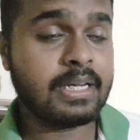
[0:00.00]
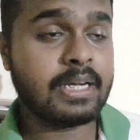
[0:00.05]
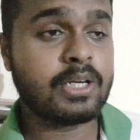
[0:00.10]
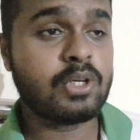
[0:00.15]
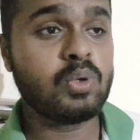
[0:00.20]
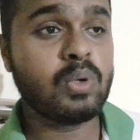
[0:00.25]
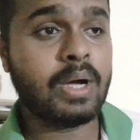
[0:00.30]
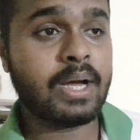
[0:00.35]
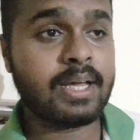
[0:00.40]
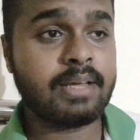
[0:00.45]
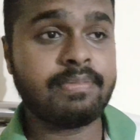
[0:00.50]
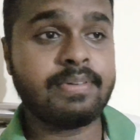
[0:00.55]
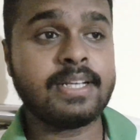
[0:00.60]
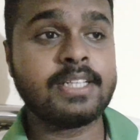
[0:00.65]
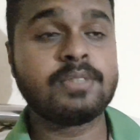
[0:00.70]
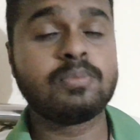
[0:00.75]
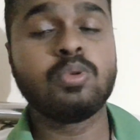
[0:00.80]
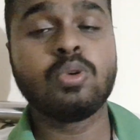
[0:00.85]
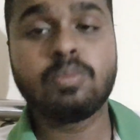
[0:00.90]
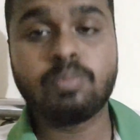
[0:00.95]
একটু আগে
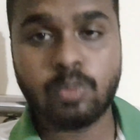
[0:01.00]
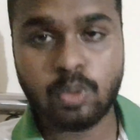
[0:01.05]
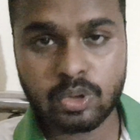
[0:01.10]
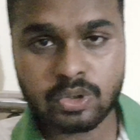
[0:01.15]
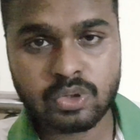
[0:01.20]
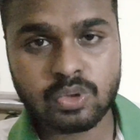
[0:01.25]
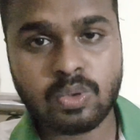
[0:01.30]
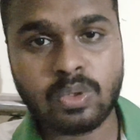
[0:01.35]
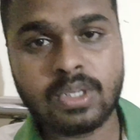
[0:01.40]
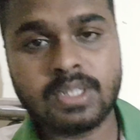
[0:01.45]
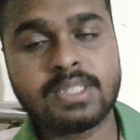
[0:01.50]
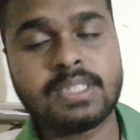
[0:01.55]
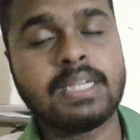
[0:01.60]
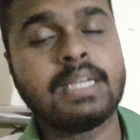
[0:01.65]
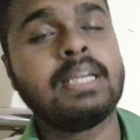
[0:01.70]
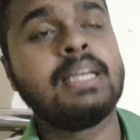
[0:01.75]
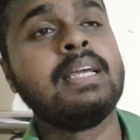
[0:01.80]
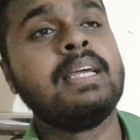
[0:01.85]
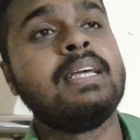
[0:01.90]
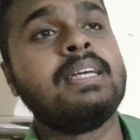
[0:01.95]
ফেসবুক পোস্ট করেছে
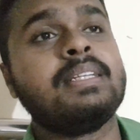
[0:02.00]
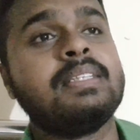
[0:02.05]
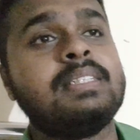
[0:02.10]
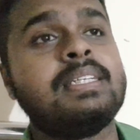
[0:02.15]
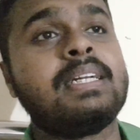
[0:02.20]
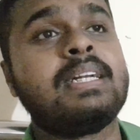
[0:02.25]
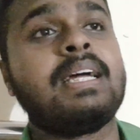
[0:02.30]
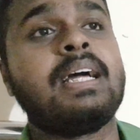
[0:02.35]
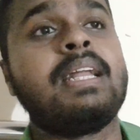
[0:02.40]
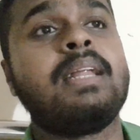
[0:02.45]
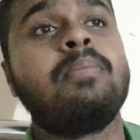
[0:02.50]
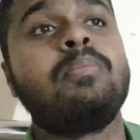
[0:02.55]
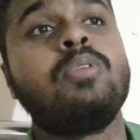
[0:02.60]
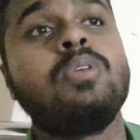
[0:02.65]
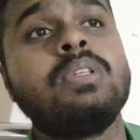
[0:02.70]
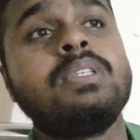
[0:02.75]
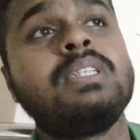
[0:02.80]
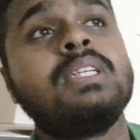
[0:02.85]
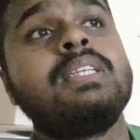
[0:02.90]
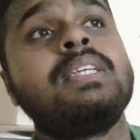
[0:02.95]
যেখানে
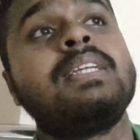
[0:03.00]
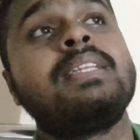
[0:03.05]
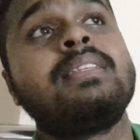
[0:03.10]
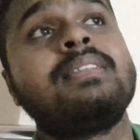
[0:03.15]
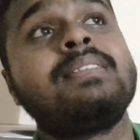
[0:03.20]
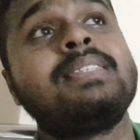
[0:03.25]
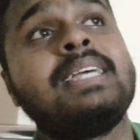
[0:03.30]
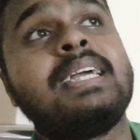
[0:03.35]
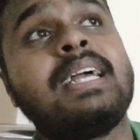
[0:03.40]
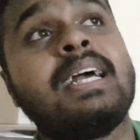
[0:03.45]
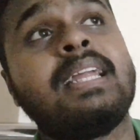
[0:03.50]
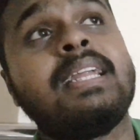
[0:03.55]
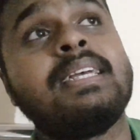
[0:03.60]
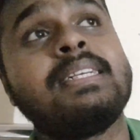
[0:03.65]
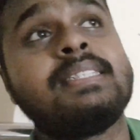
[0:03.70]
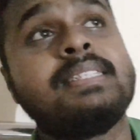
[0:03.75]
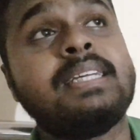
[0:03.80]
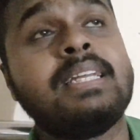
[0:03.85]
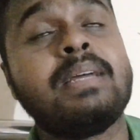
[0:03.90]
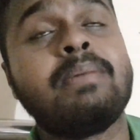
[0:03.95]
বলছে যে সেখানে
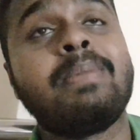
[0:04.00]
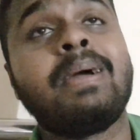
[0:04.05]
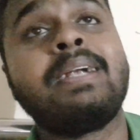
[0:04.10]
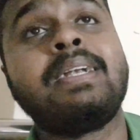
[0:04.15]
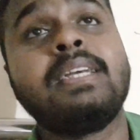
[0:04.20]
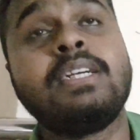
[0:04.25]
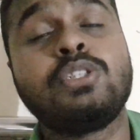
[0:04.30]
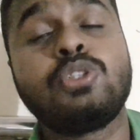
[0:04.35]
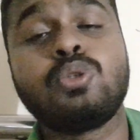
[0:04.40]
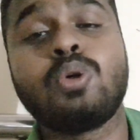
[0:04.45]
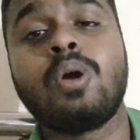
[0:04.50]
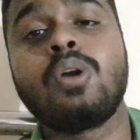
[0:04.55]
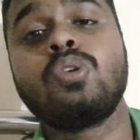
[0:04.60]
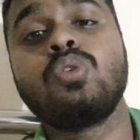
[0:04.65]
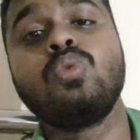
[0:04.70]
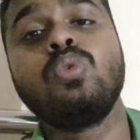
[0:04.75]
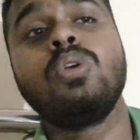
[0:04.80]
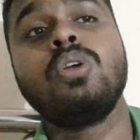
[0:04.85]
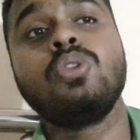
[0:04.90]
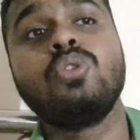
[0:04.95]
সিনেম্যাটিক
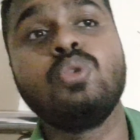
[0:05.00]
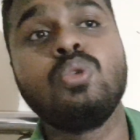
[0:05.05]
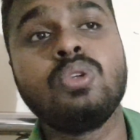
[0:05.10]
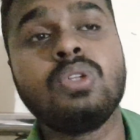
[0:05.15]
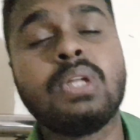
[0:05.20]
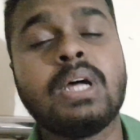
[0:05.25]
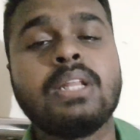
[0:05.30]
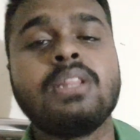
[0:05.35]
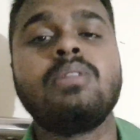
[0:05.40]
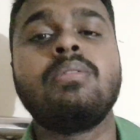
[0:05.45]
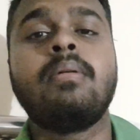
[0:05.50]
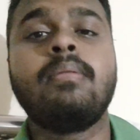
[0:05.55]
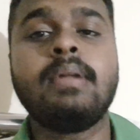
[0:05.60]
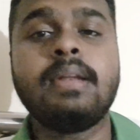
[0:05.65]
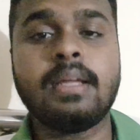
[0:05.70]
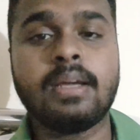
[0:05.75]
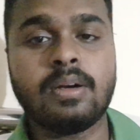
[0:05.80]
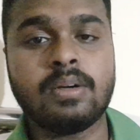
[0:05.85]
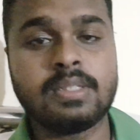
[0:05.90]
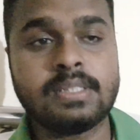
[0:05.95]
শটগুলো দুর্দান্তভাবে
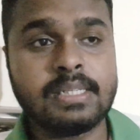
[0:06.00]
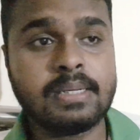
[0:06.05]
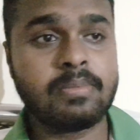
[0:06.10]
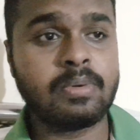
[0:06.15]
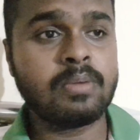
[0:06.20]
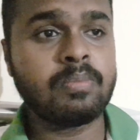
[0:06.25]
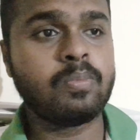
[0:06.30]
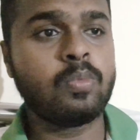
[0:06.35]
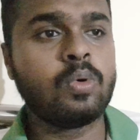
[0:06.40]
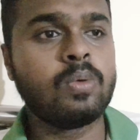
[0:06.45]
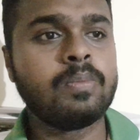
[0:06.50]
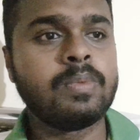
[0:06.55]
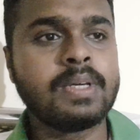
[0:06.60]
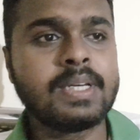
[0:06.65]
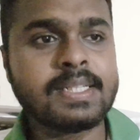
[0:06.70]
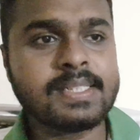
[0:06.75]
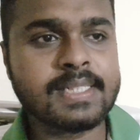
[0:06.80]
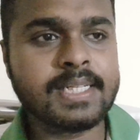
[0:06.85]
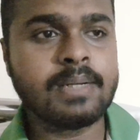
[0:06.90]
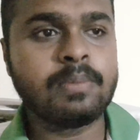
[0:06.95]
নেওয়া হয়েছে এবং
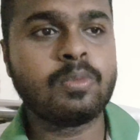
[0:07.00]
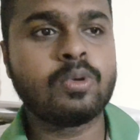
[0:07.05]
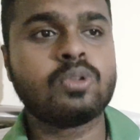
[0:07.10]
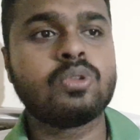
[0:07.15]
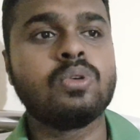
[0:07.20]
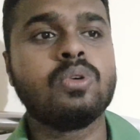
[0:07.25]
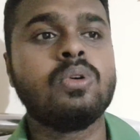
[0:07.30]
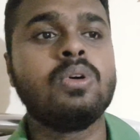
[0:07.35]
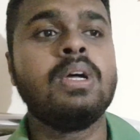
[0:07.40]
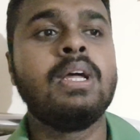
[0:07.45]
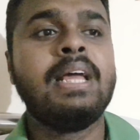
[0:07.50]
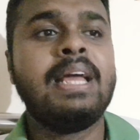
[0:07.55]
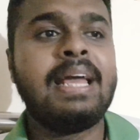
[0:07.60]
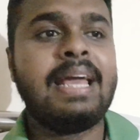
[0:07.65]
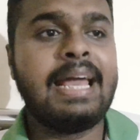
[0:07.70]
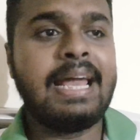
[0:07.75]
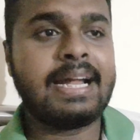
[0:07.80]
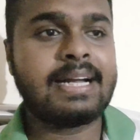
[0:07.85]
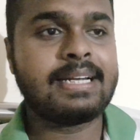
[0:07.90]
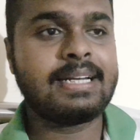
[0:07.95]
বোমকেশের মতো
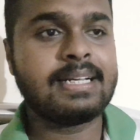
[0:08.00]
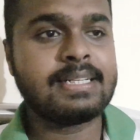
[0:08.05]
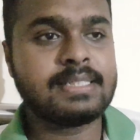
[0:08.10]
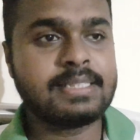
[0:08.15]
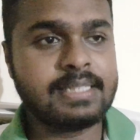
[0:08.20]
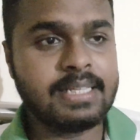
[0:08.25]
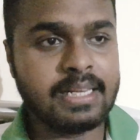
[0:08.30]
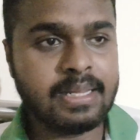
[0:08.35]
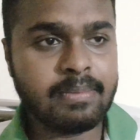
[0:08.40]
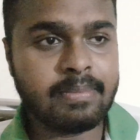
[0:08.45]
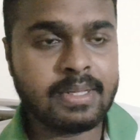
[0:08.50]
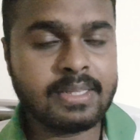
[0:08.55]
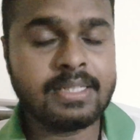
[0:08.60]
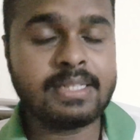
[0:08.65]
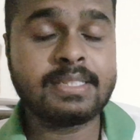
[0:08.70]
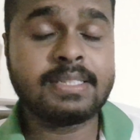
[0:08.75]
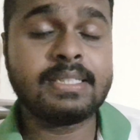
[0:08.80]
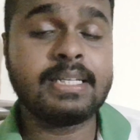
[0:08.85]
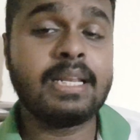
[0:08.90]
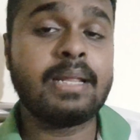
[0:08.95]
একটা
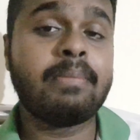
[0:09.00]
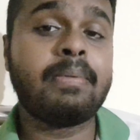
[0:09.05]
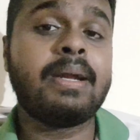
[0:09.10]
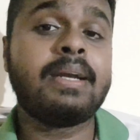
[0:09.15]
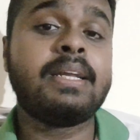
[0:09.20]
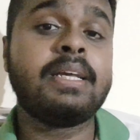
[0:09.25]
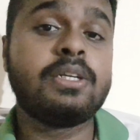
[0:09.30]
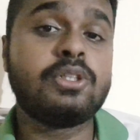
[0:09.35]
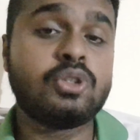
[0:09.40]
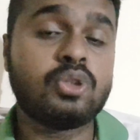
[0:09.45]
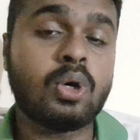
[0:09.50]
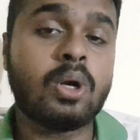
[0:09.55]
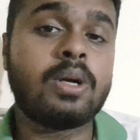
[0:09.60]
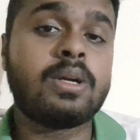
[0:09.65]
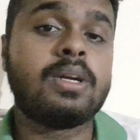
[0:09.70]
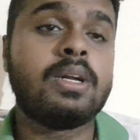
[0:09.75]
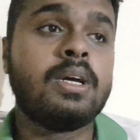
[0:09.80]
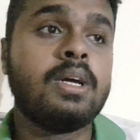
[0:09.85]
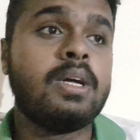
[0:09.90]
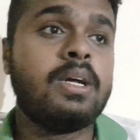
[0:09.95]
সিনেমাতে সিনেম্যাটিক শট